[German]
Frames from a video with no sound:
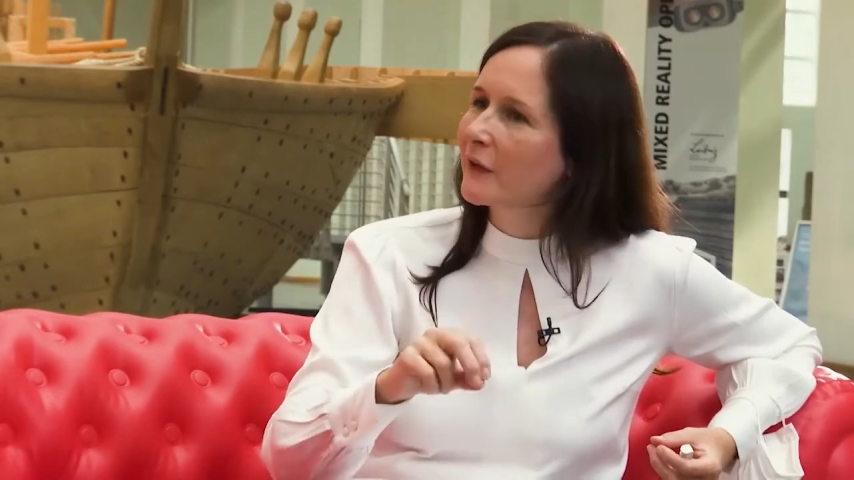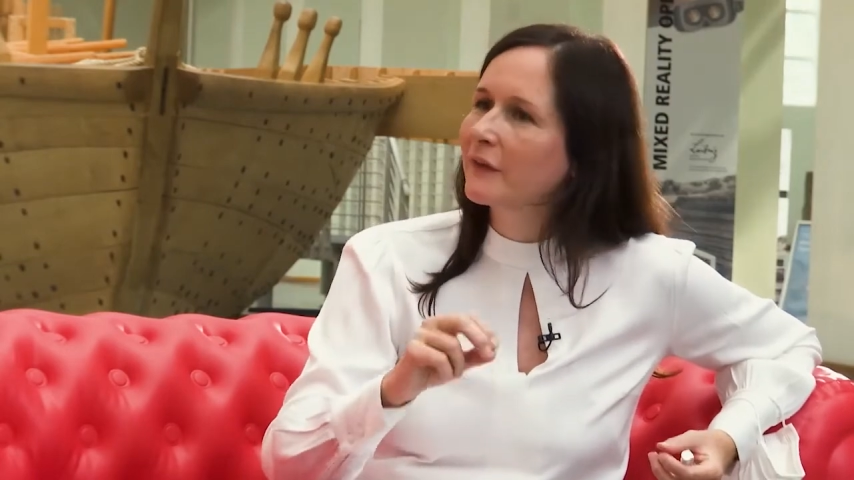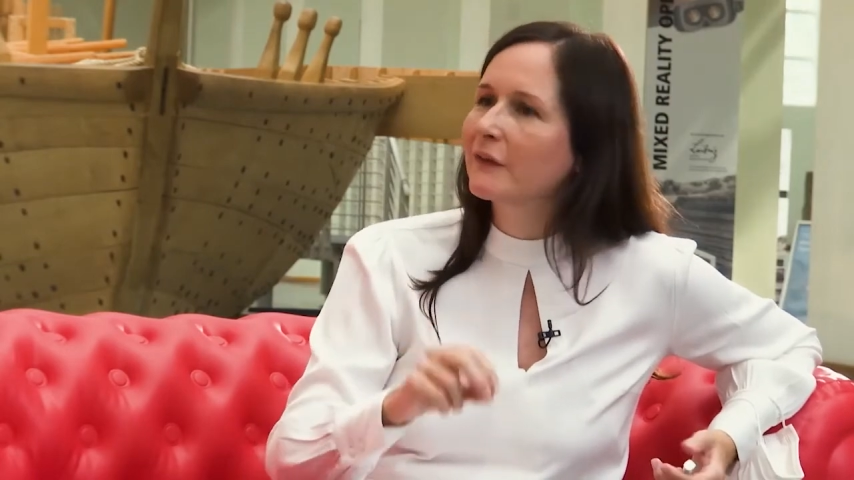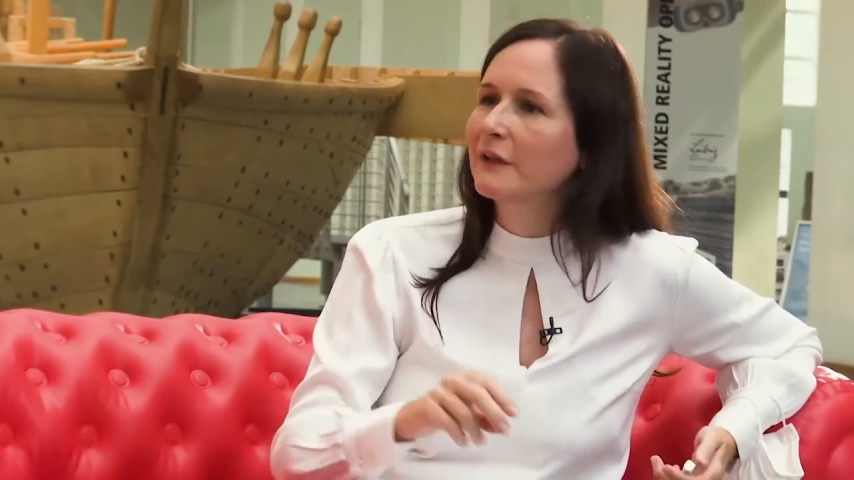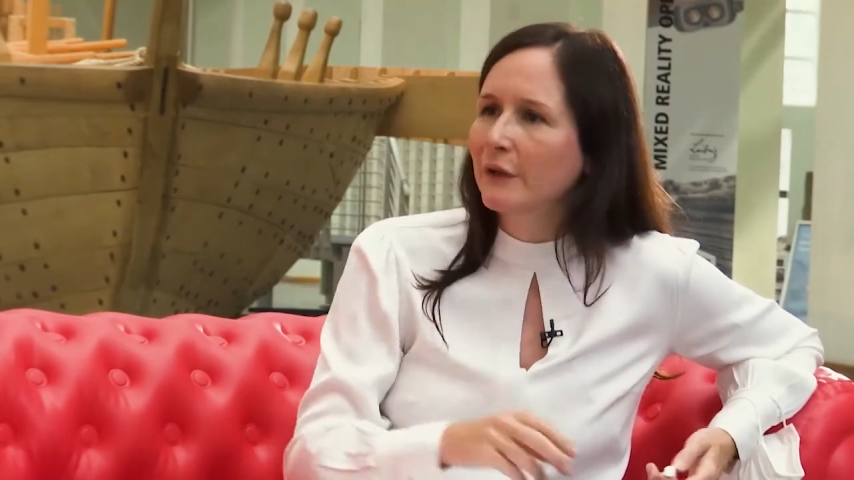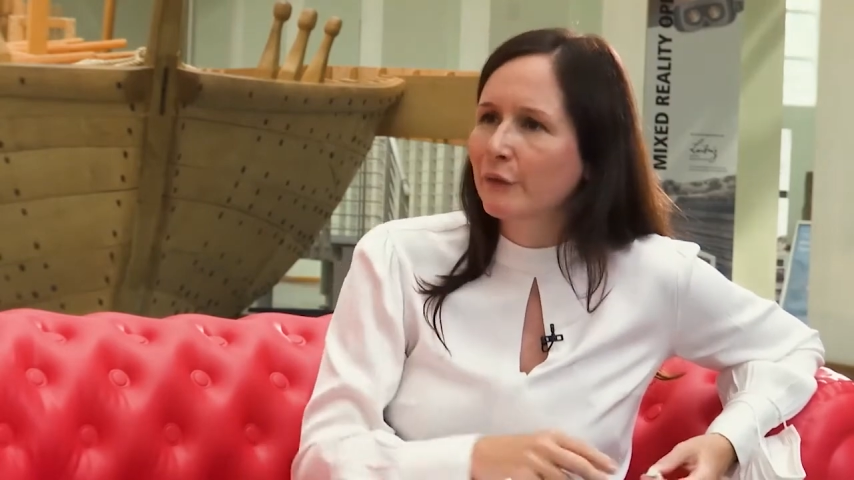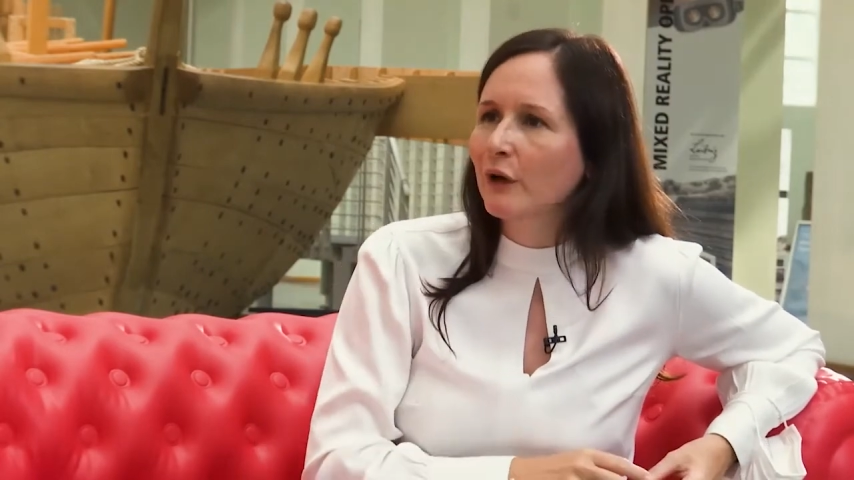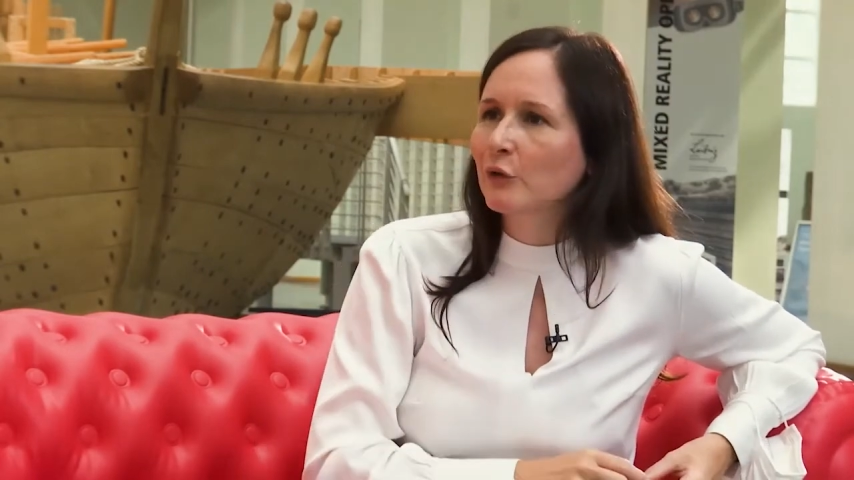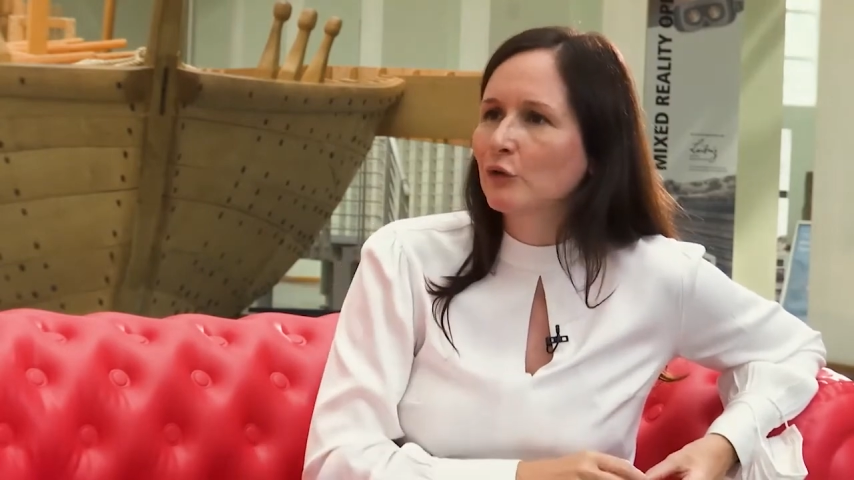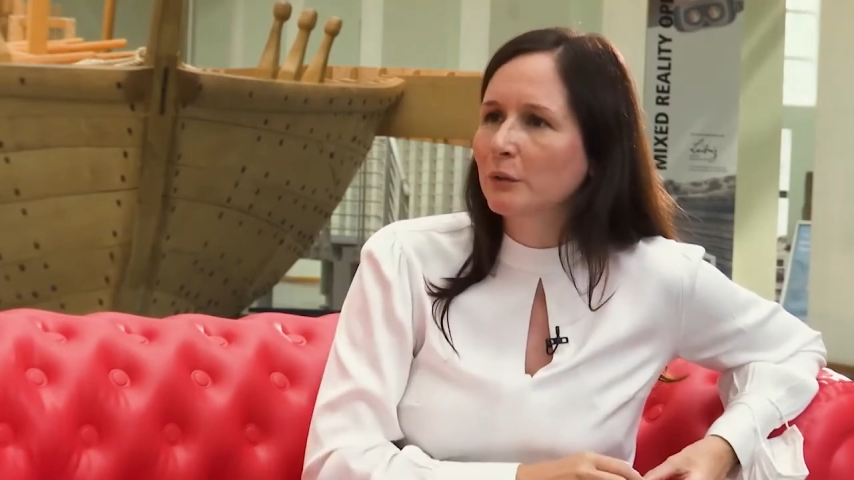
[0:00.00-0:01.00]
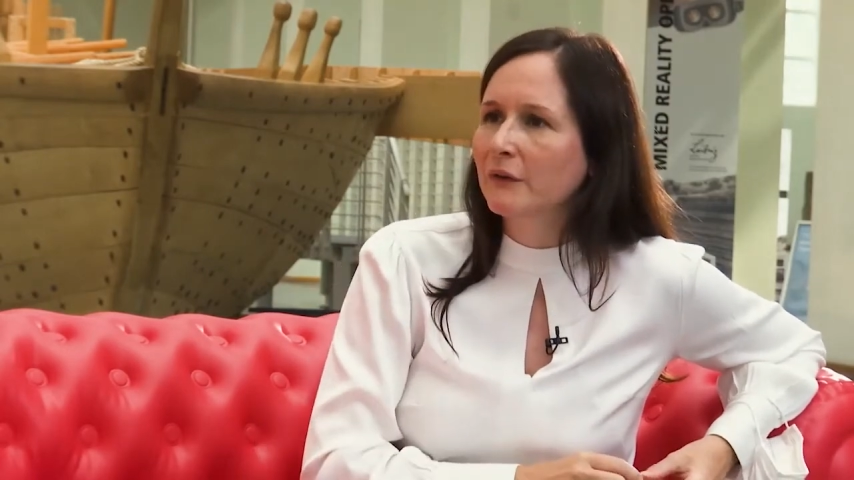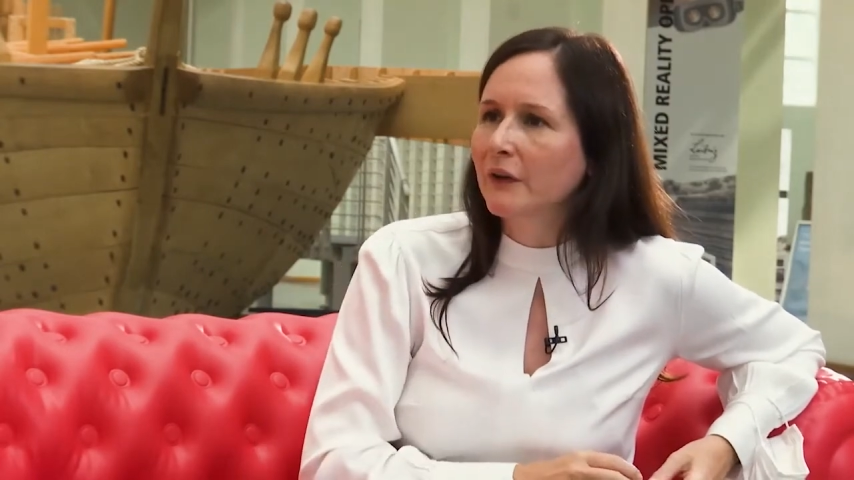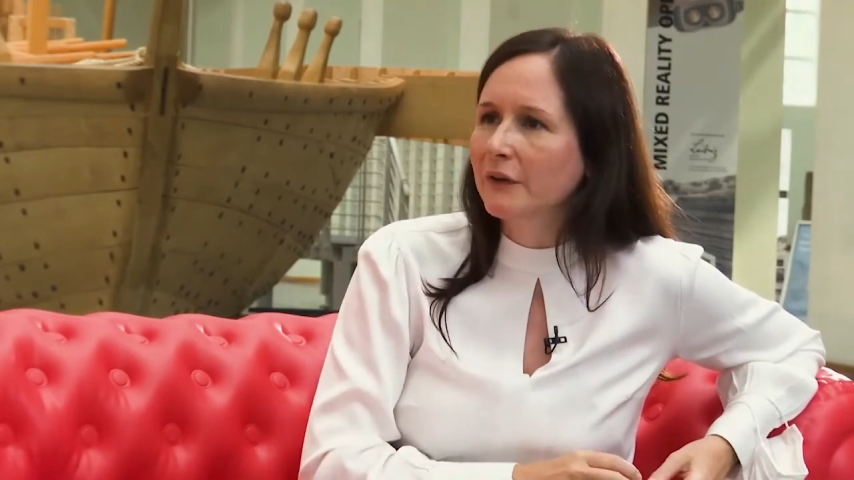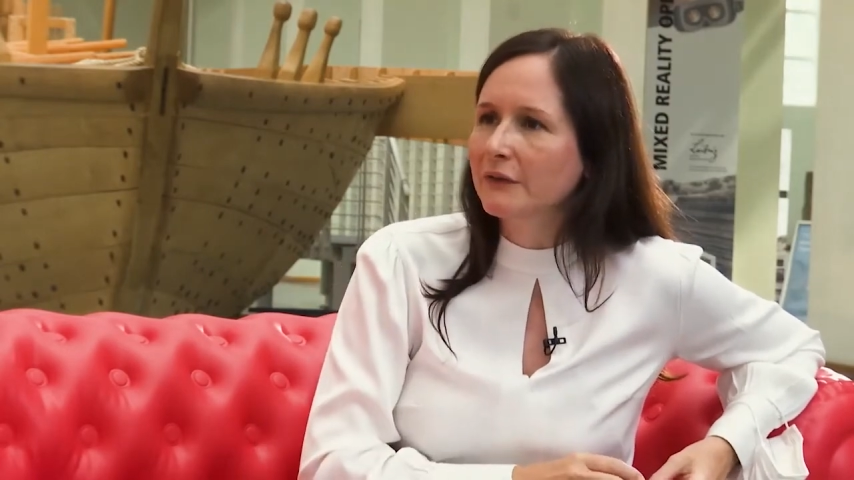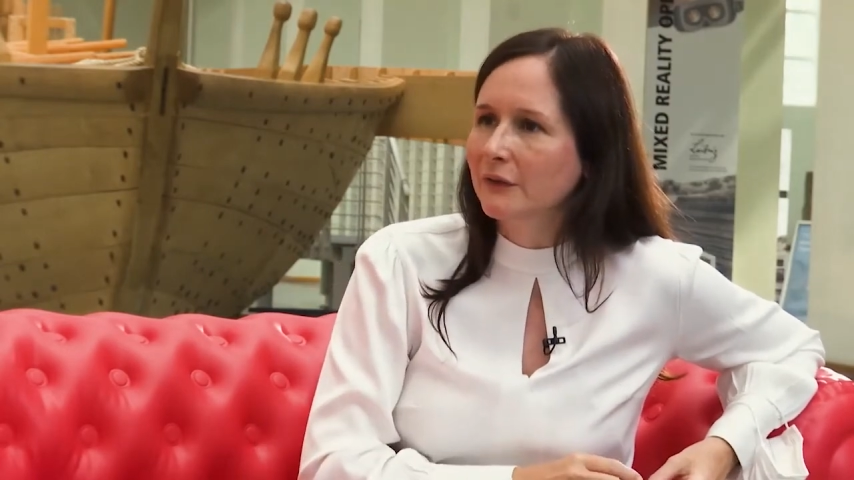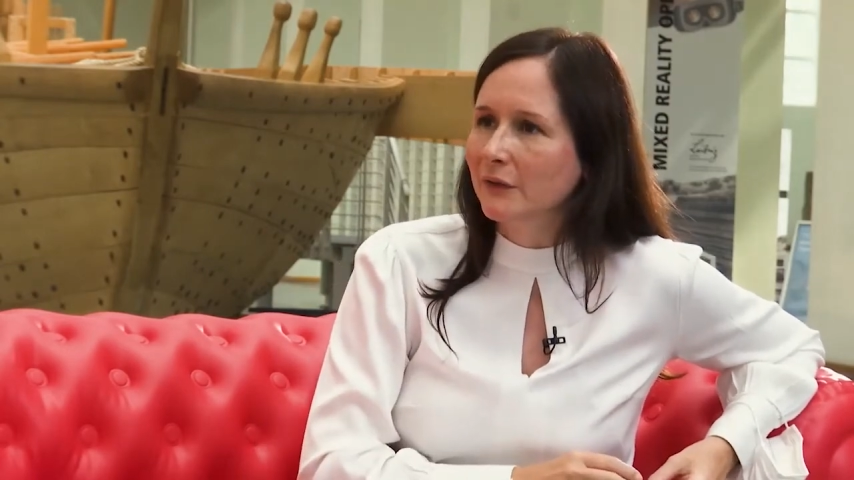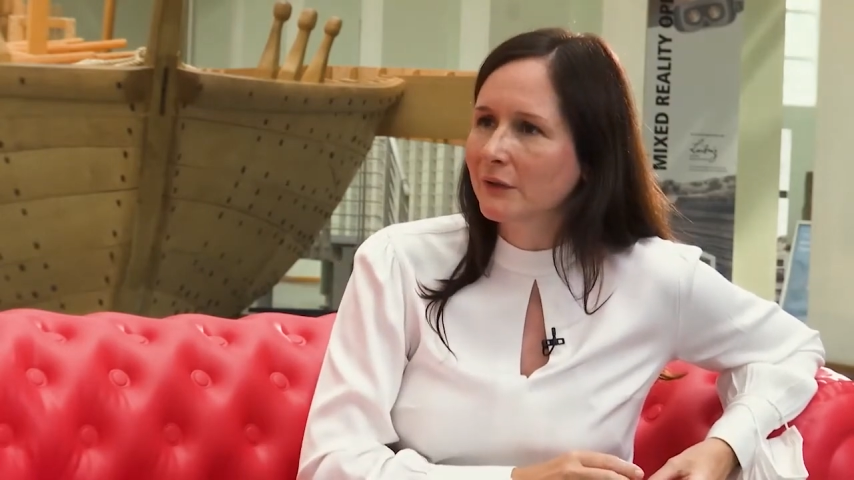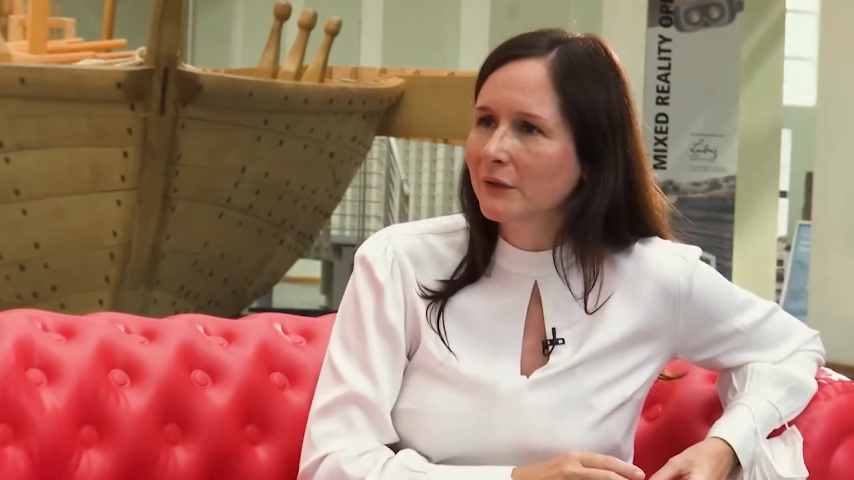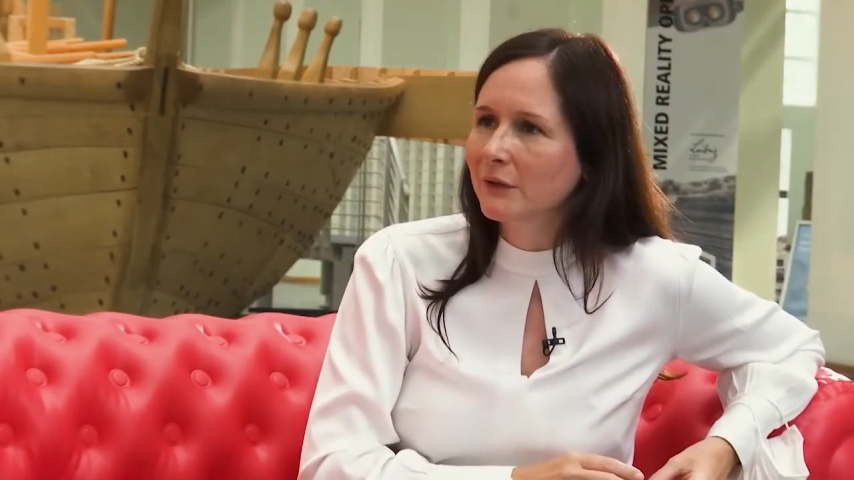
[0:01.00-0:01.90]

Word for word: als Resilienzfaktor bezeichnen. Mhm.